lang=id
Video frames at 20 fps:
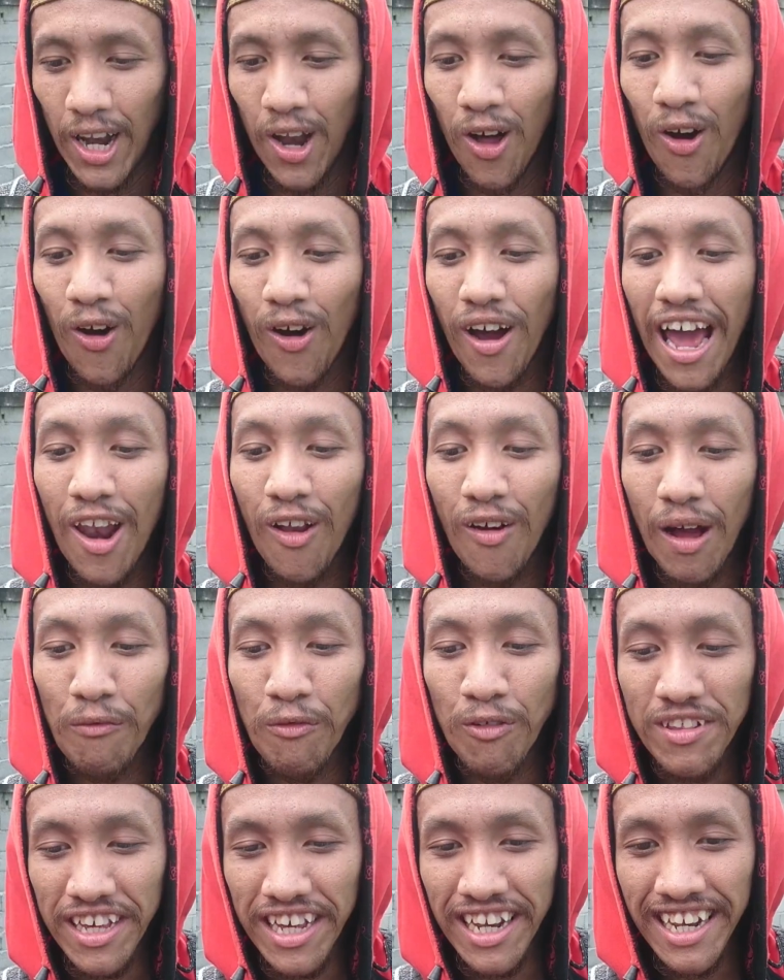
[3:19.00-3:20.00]
Loh, kalau
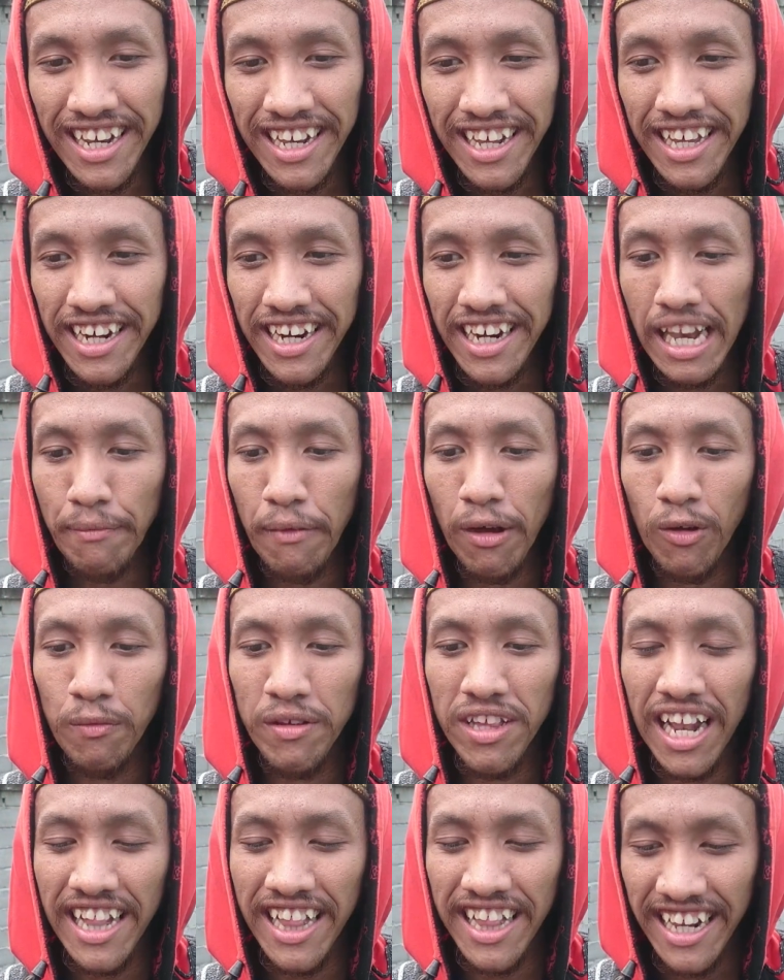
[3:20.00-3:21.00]
kamu jin, kenapa aku
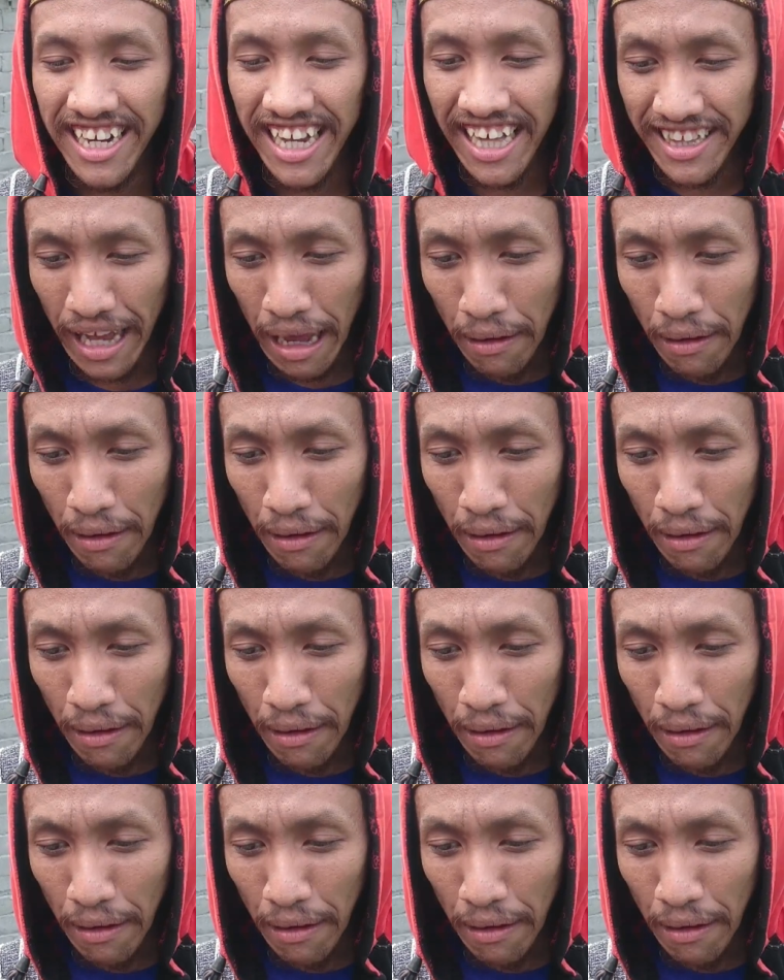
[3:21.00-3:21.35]
bisa lihat